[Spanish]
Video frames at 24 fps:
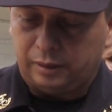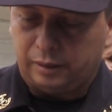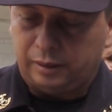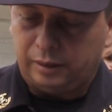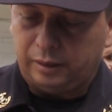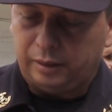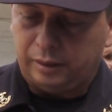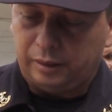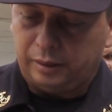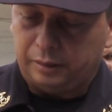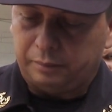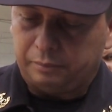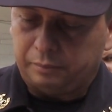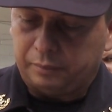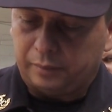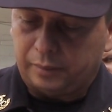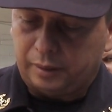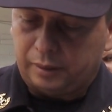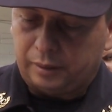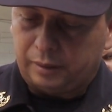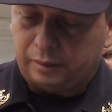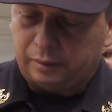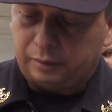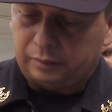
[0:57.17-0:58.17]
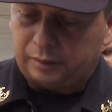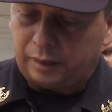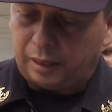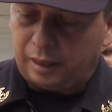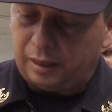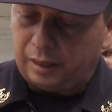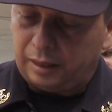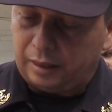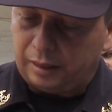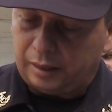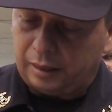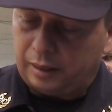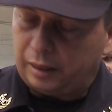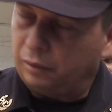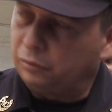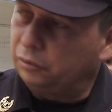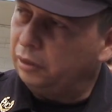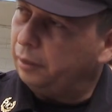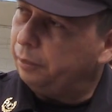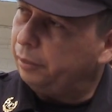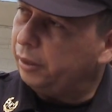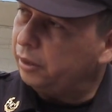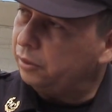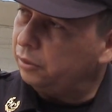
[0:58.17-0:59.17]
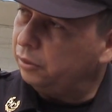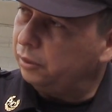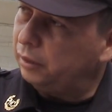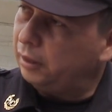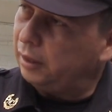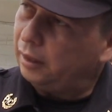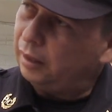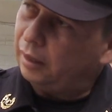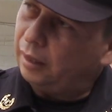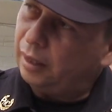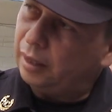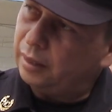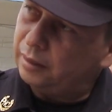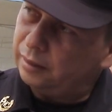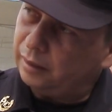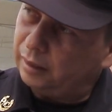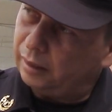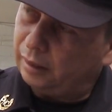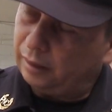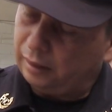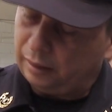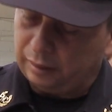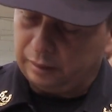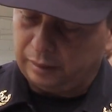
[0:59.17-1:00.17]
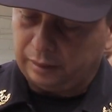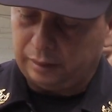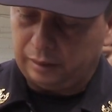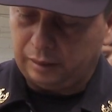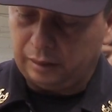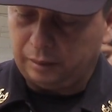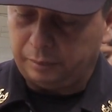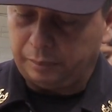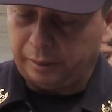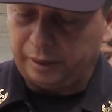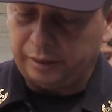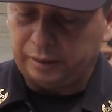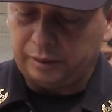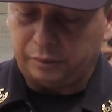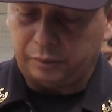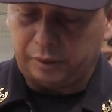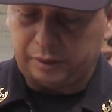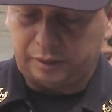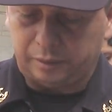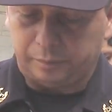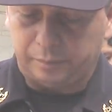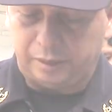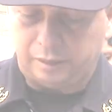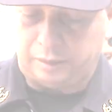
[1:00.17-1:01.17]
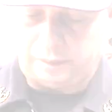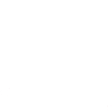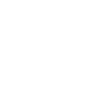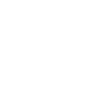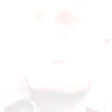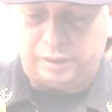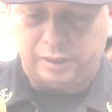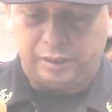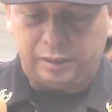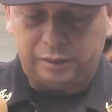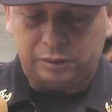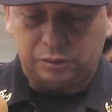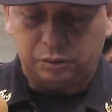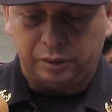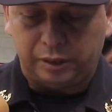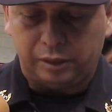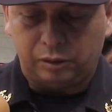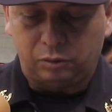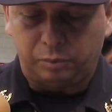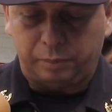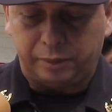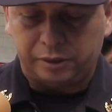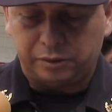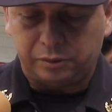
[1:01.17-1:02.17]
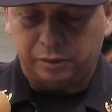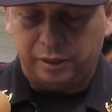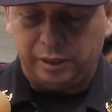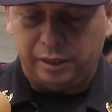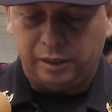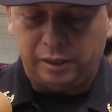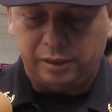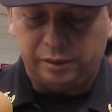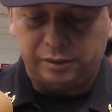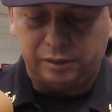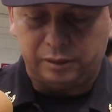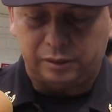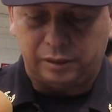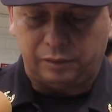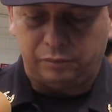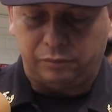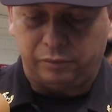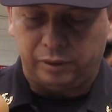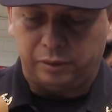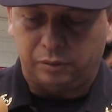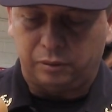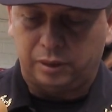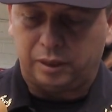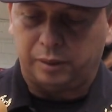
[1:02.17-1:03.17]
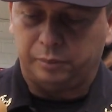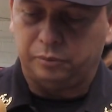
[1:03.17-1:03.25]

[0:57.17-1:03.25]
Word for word: eh, trasladar a una persona hacia el país de Guatemala. Por el delito de agrupaciones ilícitas fueron